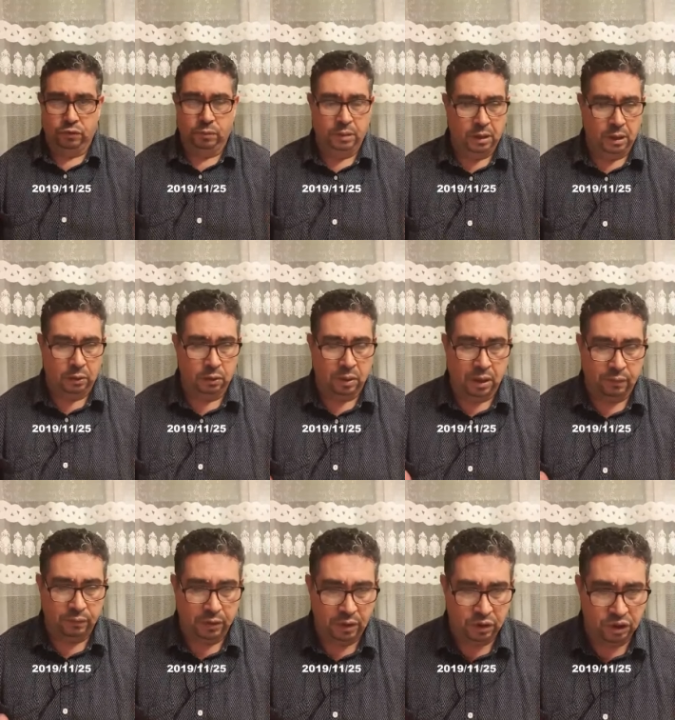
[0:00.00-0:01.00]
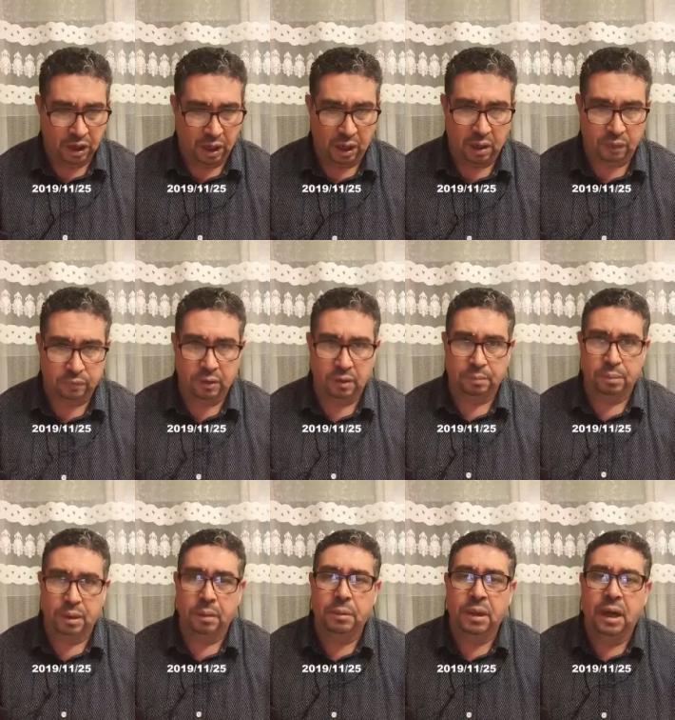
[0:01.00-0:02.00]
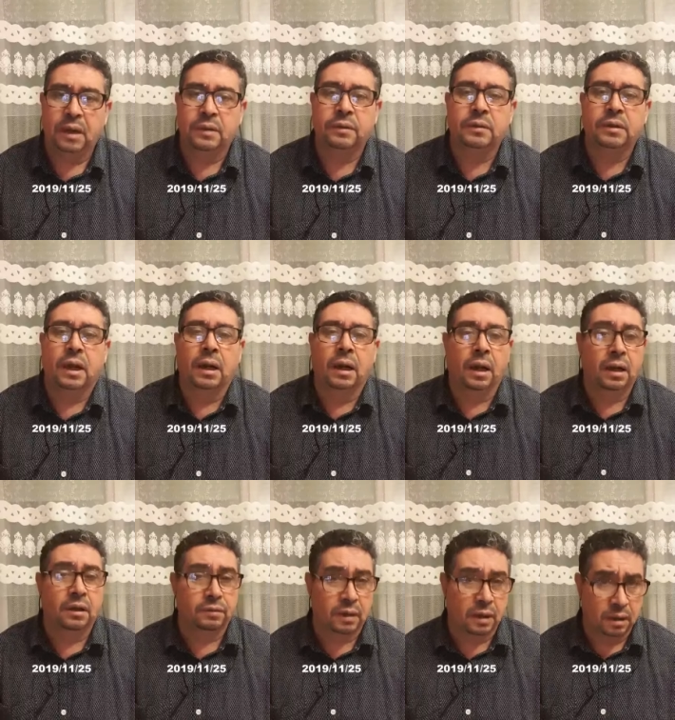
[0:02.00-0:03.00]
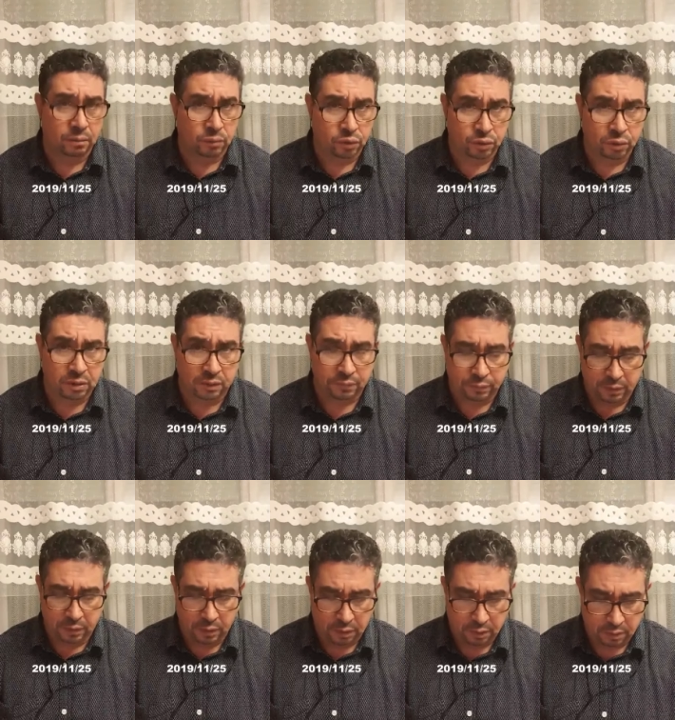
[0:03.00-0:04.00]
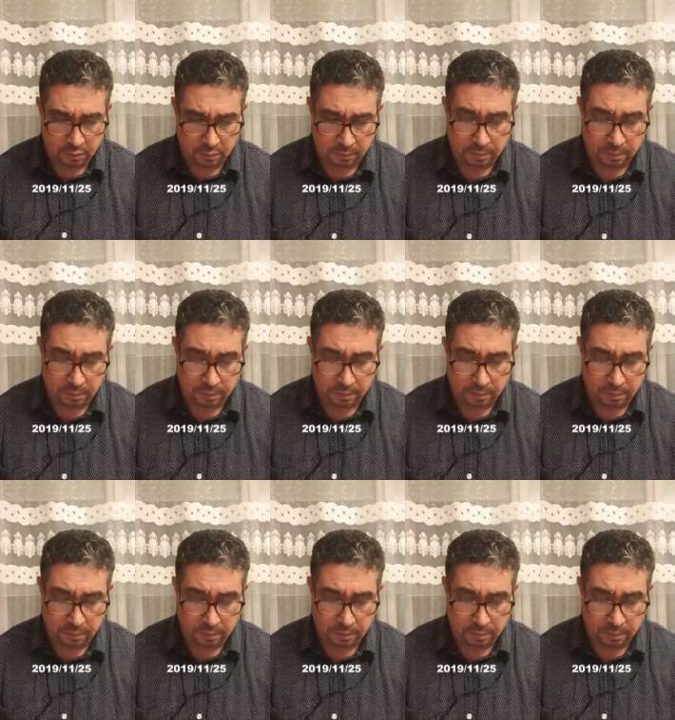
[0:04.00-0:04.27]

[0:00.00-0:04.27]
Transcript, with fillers: من انه راه فيه جحافل بالمئات نتاع الالاف راها موجوده في الـ